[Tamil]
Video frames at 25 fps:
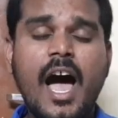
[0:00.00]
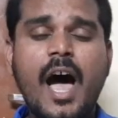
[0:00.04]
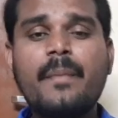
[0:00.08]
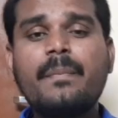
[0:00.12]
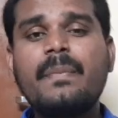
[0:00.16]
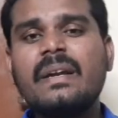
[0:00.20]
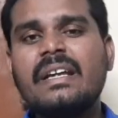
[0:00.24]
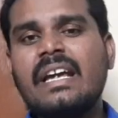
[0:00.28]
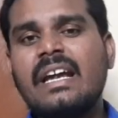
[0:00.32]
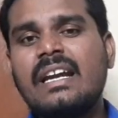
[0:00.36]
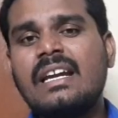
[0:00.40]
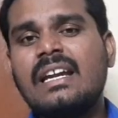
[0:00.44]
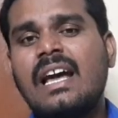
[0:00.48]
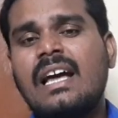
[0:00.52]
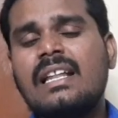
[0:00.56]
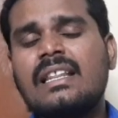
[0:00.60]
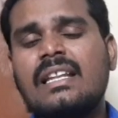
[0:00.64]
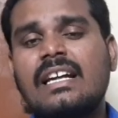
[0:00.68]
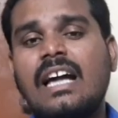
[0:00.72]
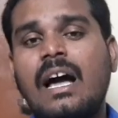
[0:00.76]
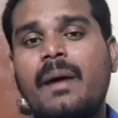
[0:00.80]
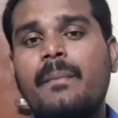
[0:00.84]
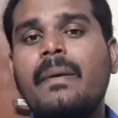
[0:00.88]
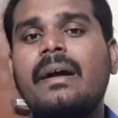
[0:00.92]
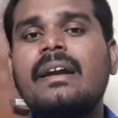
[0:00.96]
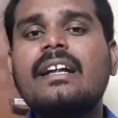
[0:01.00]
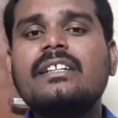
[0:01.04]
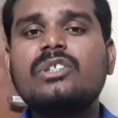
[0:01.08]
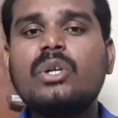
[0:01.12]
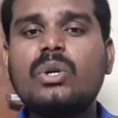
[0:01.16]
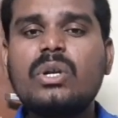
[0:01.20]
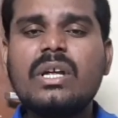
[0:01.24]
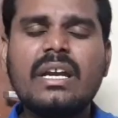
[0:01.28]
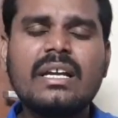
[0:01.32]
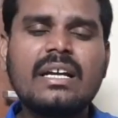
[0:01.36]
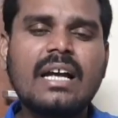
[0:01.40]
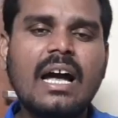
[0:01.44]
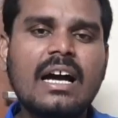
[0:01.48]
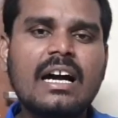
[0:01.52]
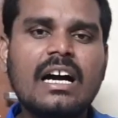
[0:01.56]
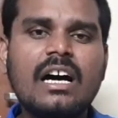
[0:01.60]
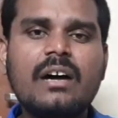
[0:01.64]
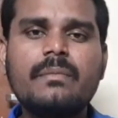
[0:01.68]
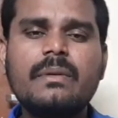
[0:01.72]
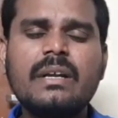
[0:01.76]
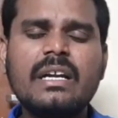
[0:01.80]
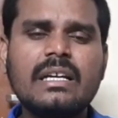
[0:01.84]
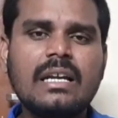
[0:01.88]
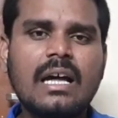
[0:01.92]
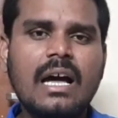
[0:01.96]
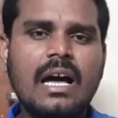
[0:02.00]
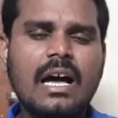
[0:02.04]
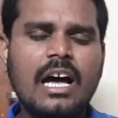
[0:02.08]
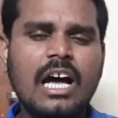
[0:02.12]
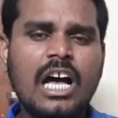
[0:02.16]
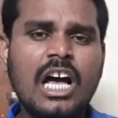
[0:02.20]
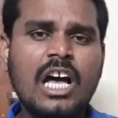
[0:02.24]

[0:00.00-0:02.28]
அப்படி என்ன அந்த கமெண்ட்ல சொல்லியிருக்காங்க அப்படின்னா